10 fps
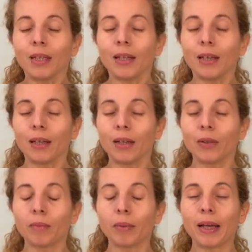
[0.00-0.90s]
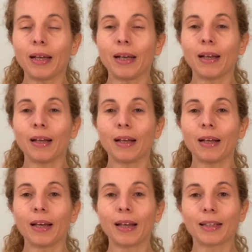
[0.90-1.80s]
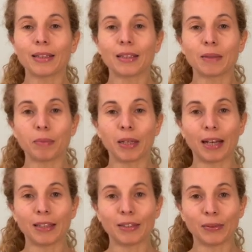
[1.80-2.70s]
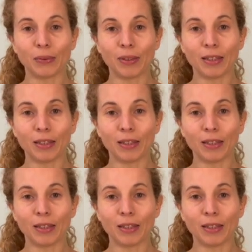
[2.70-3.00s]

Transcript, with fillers: et une belle expiration.